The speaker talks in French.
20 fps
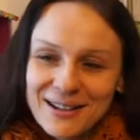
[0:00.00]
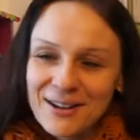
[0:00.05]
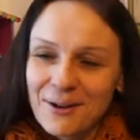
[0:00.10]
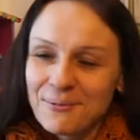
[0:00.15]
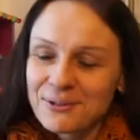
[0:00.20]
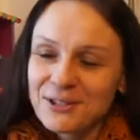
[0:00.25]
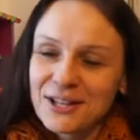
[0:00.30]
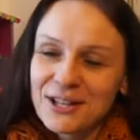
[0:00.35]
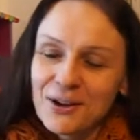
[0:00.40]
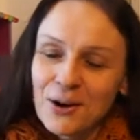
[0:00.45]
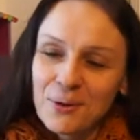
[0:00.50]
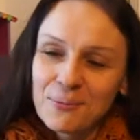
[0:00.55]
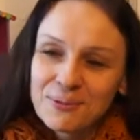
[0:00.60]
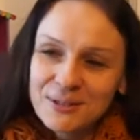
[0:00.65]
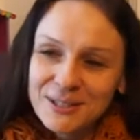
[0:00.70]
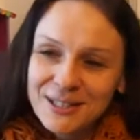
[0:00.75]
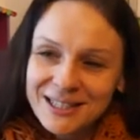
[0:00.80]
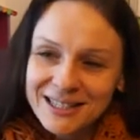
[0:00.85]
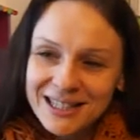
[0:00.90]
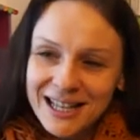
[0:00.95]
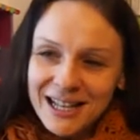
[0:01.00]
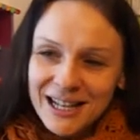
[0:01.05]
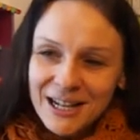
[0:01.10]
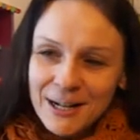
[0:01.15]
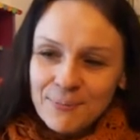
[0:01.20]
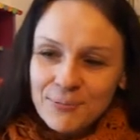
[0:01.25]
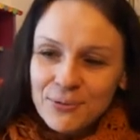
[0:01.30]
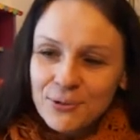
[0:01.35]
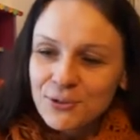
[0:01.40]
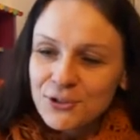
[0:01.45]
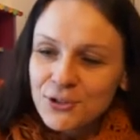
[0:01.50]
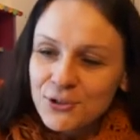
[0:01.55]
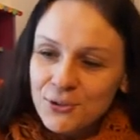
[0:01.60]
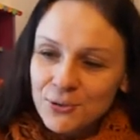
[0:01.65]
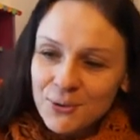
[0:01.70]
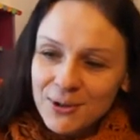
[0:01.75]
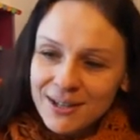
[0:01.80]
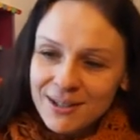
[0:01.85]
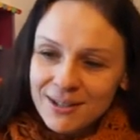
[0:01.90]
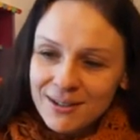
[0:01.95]
comme j'étais encore petite donc je
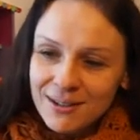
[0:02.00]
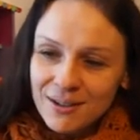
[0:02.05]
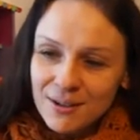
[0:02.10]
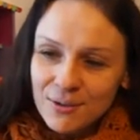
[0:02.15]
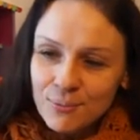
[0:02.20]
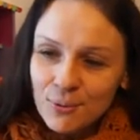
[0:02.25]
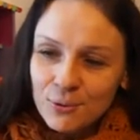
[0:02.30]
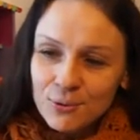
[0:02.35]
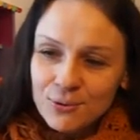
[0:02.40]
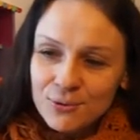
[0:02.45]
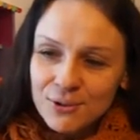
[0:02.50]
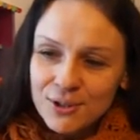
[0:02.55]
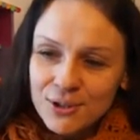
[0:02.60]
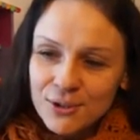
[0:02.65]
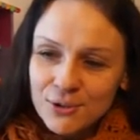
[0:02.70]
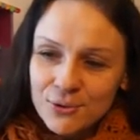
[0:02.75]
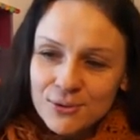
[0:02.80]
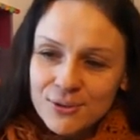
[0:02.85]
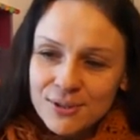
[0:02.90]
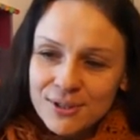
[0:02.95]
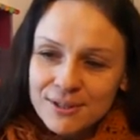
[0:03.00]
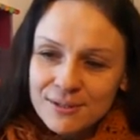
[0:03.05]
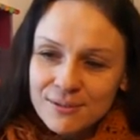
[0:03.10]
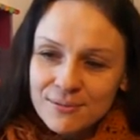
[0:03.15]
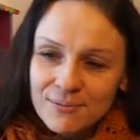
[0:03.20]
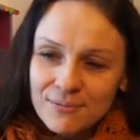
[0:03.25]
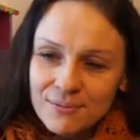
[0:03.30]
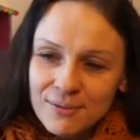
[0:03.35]
jouais beaucoup de choses